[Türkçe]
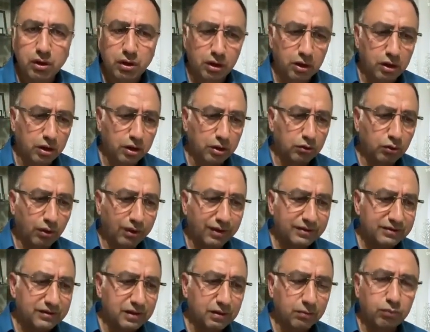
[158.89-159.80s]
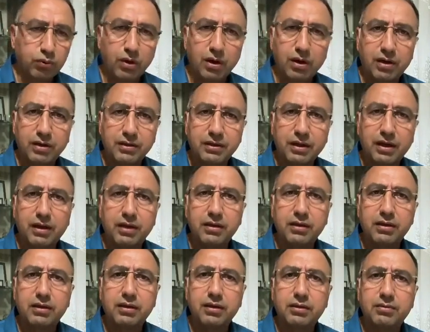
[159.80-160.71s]
E, dolayısıyla buralarda
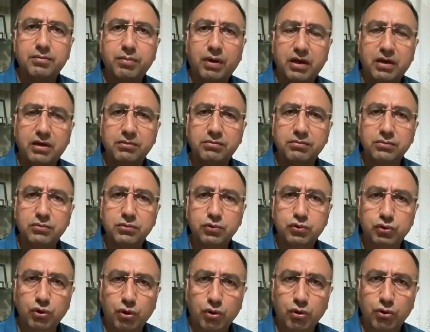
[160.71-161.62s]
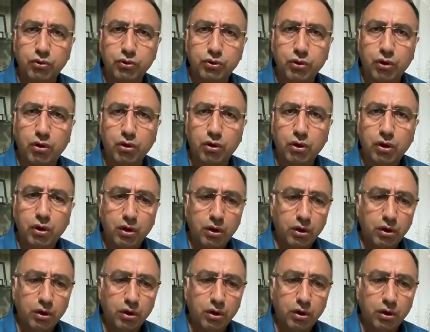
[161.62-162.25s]
e, bakım zor oluyor.